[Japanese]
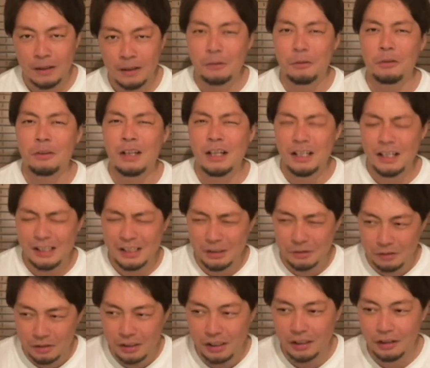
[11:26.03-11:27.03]
で、このなで
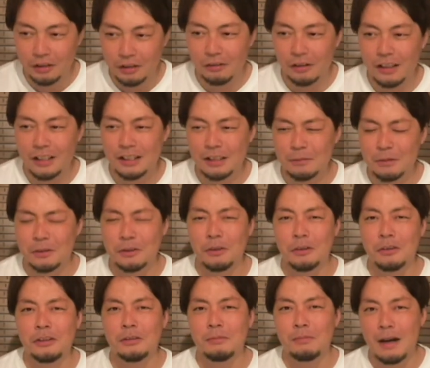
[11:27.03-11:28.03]
しこちゃんって子はいつも
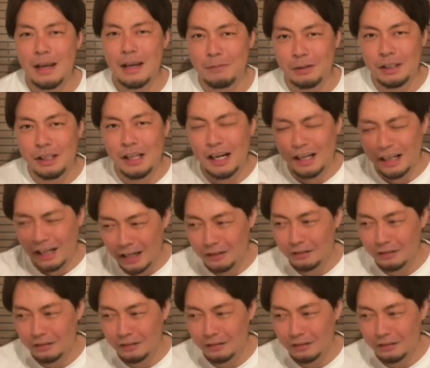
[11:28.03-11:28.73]
そういう前向きで